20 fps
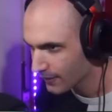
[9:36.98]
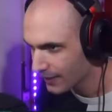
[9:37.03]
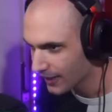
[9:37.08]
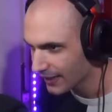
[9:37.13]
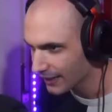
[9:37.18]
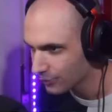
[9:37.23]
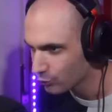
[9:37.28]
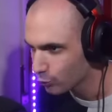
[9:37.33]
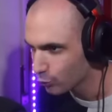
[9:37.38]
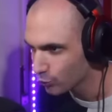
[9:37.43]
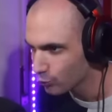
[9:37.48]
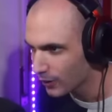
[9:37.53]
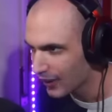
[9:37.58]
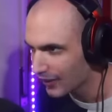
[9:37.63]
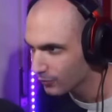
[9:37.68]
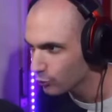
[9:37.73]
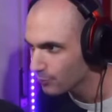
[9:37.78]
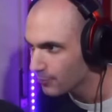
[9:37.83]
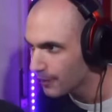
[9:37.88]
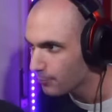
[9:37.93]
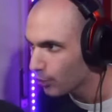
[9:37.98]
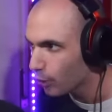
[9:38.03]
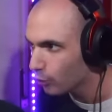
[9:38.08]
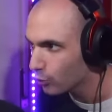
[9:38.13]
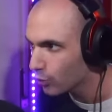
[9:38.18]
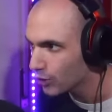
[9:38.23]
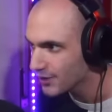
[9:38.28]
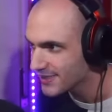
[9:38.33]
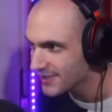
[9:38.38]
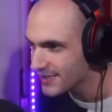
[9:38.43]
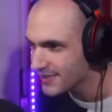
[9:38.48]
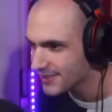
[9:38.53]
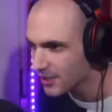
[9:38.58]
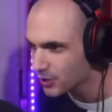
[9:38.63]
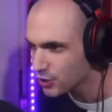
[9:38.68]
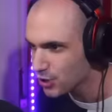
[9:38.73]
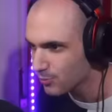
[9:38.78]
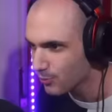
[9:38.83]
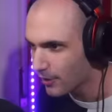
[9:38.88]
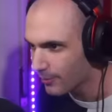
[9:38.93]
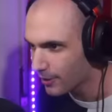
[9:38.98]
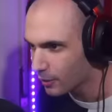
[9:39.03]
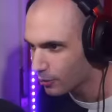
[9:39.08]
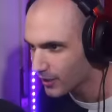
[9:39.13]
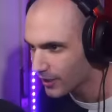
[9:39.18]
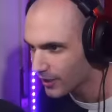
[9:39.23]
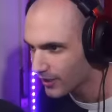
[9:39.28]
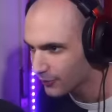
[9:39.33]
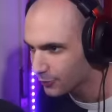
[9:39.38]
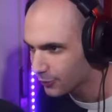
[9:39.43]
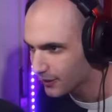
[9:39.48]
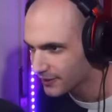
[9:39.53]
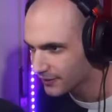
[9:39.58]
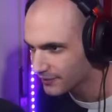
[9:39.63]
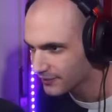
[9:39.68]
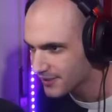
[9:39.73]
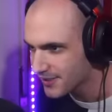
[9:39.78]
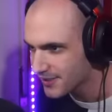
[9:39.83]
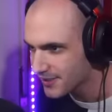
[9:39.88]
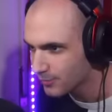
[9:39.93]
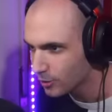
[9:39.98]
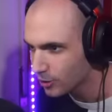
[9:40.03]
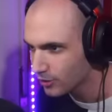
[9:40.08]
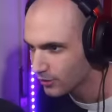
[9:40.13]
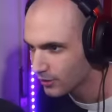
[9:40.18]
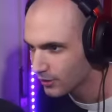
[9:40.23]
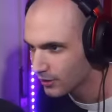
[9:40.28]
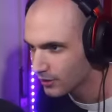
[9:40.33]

Craccato uno dorato, un bel po'. Quello a sinistra, Gib, è bello craccato, è eh, tantissimo.